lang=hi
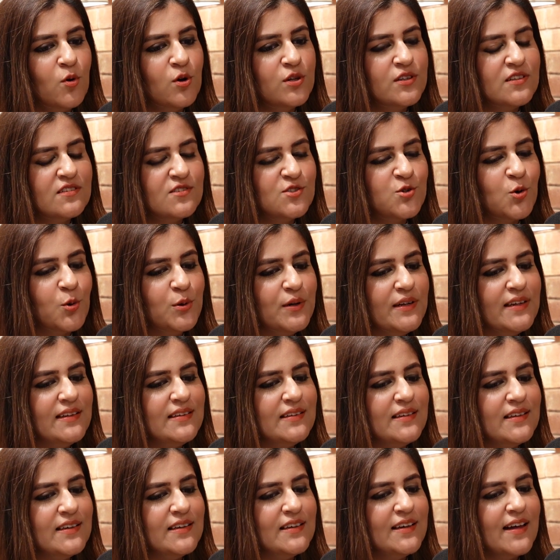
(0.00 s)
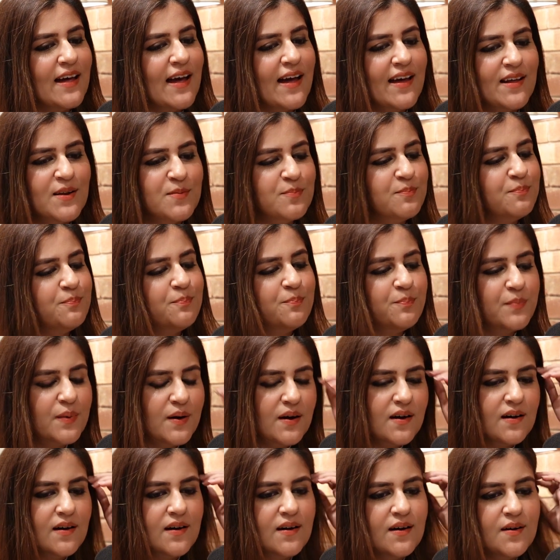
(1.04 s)
बहुत छोटी थी हेयर
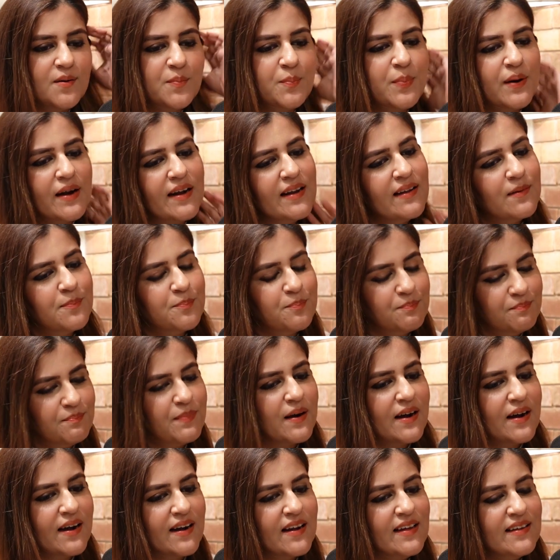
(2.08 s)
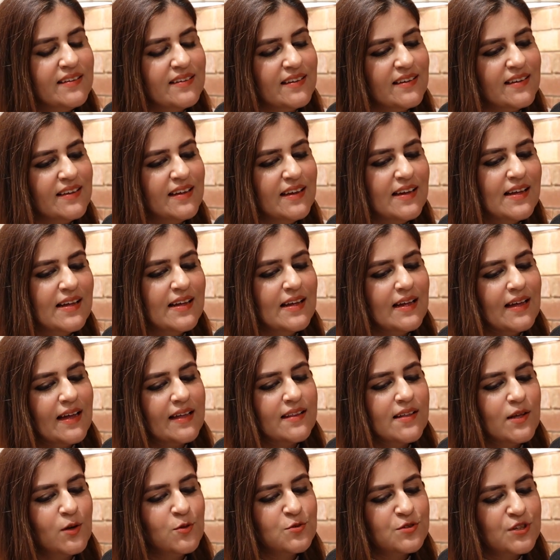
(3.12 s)
पढ़ी पढ़ी थी एंड
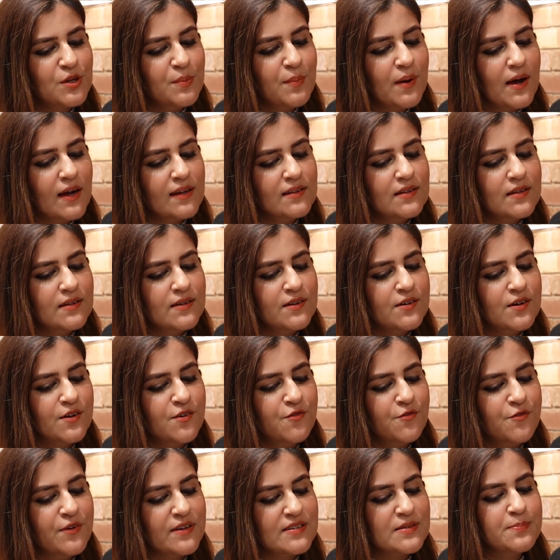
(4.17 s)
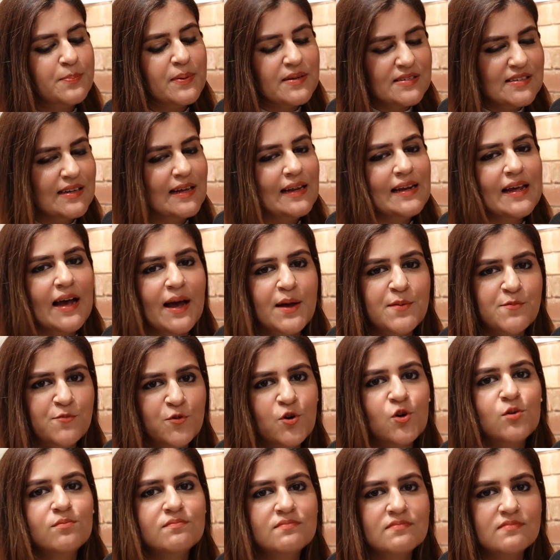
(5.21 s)
देन उसके बाद बेसिकली आई एम
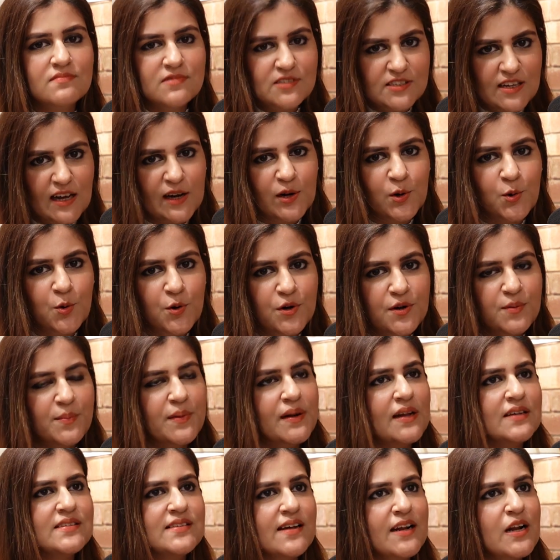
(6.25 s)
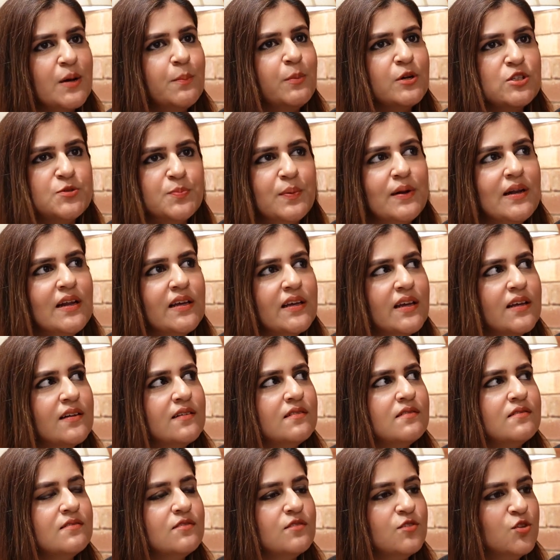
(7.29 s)
फ्रॉम सियालकोट मेरा सारा बचपन
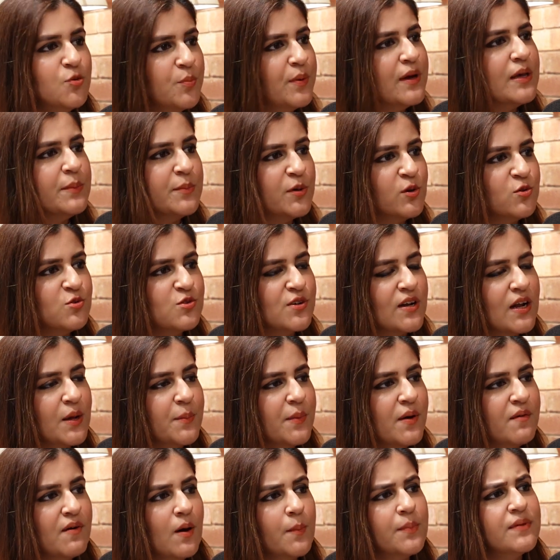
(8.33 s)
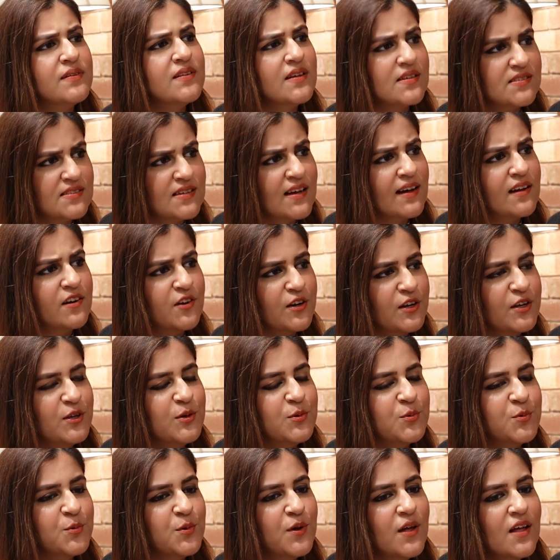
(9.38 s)
लेकिन दुबई में गुजरा है मैं वहाँ पे दस साल रही
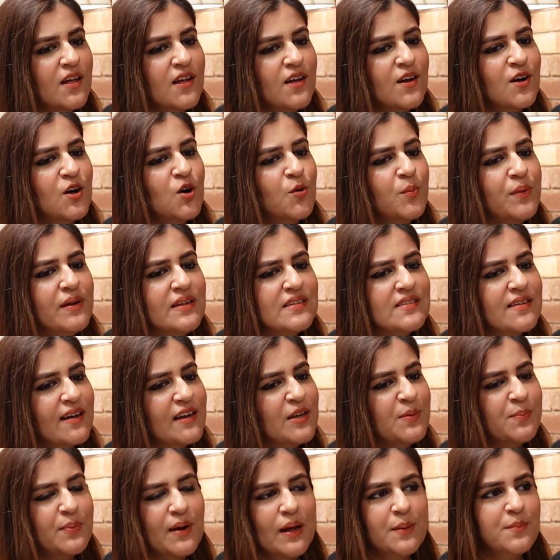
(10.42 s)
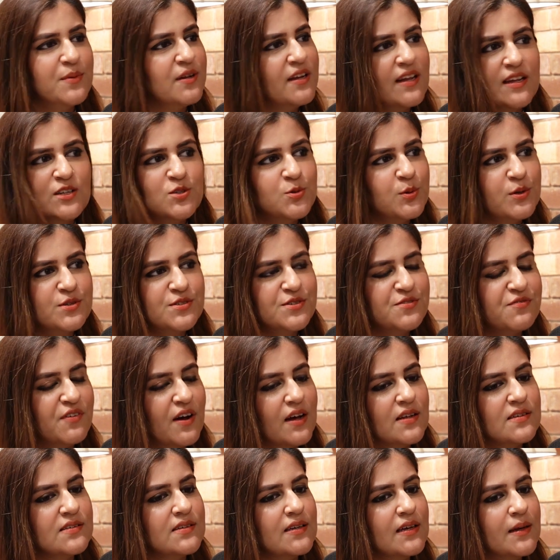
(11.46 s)
हूँ और मेरी सारी प्राइमरी एजुकेशन
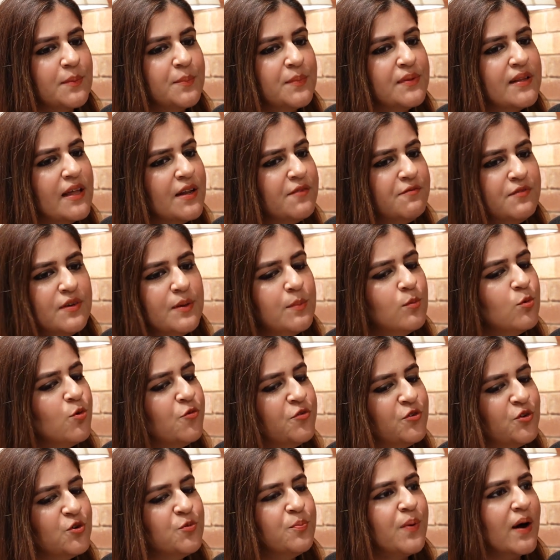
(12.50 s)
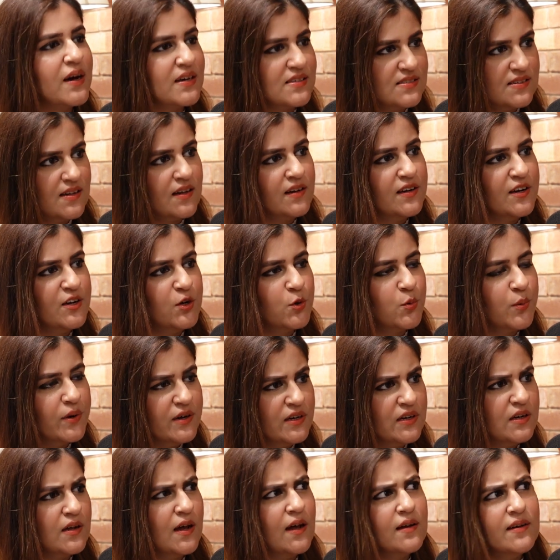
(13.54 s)
वहाँ से है देन वी मूव टू पाकिस्तान इन
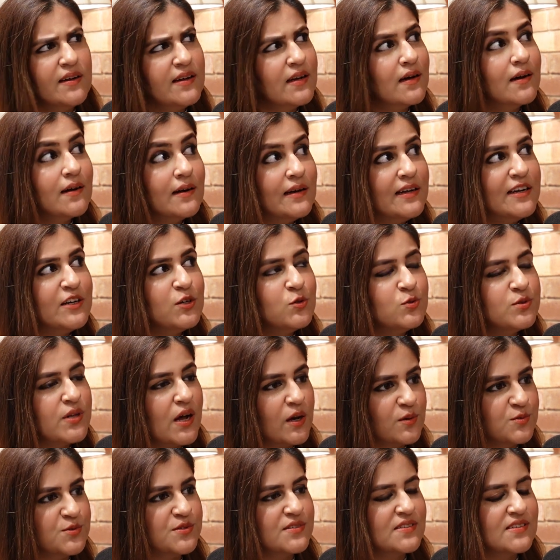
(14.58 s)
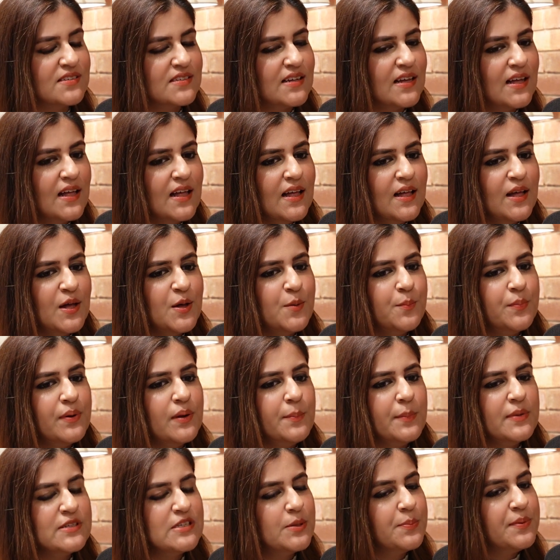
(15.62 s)
ट्वेंट इन अर्ली टू थाउजेंड्स फिर
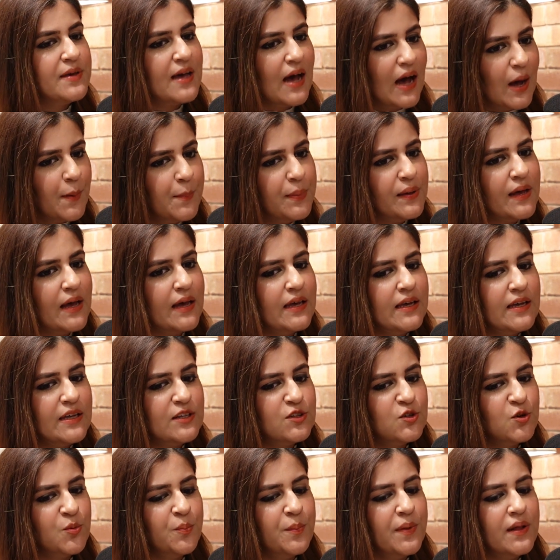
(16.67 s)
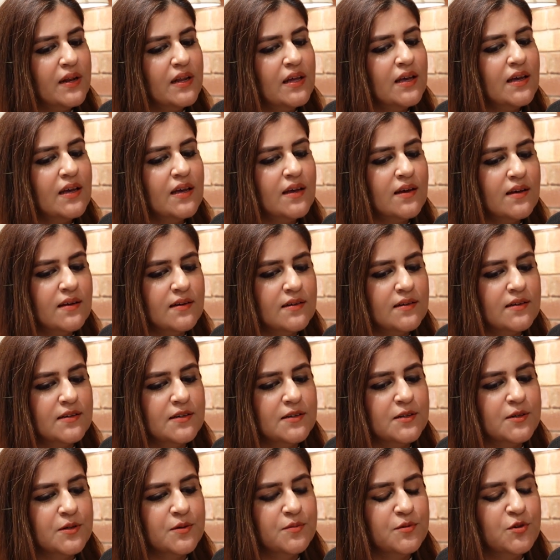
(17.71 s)
मैं जब यहाँ पे आई तो मैंने
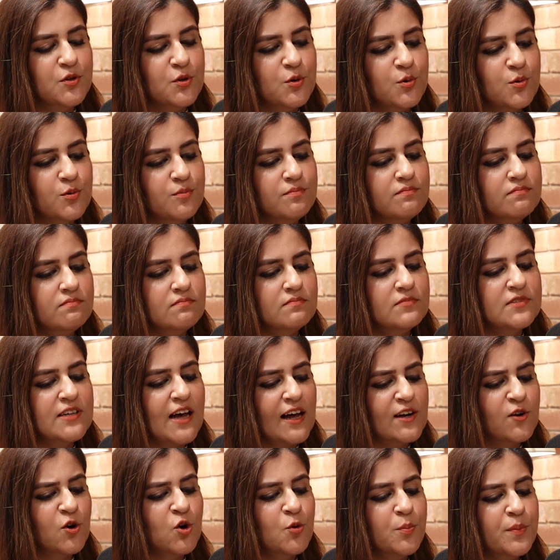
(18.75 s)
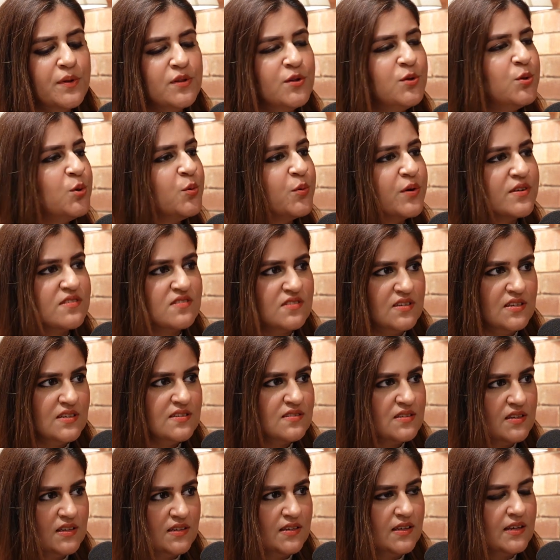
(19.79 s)
यू नो सियालकोट में तो
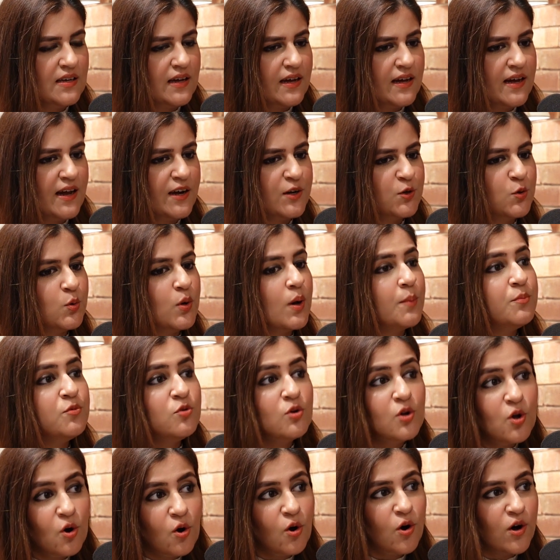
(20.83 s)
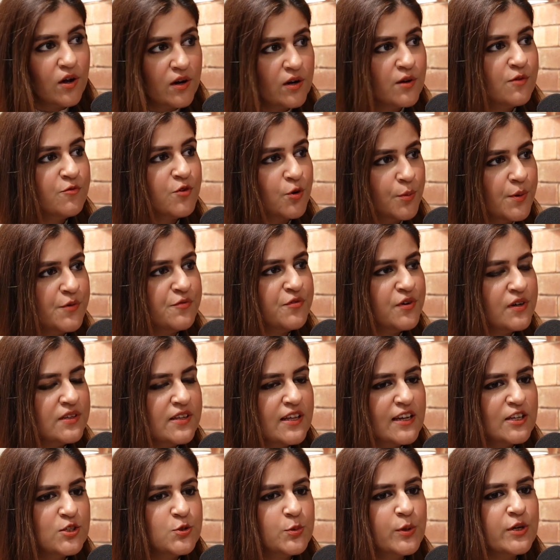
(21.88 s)
यूनिवर्सिटीज़ नहीं थी आई हैड टू कम टू लाहौर फॉर माई फर्दर
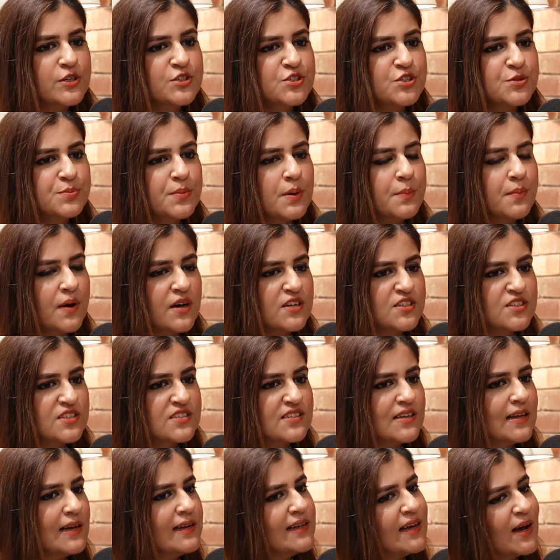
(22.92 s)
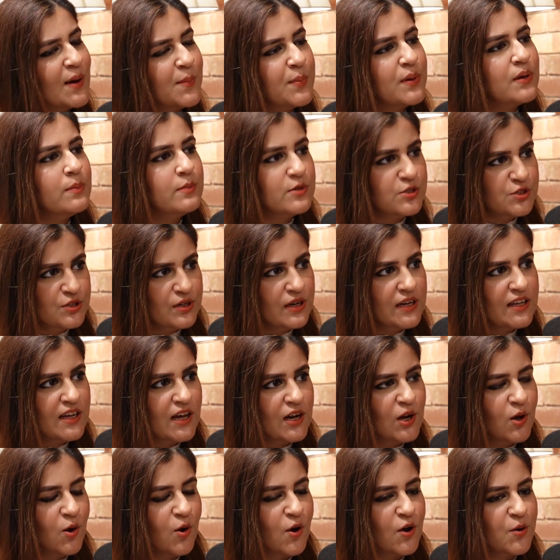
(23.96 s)
एजुकेशन में मास्टर्स के लिए यहाँ पर एडमिशन लिया
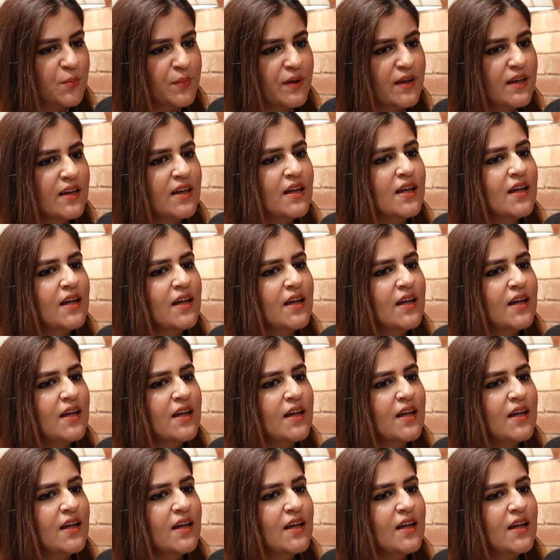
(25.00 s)
लाहौर में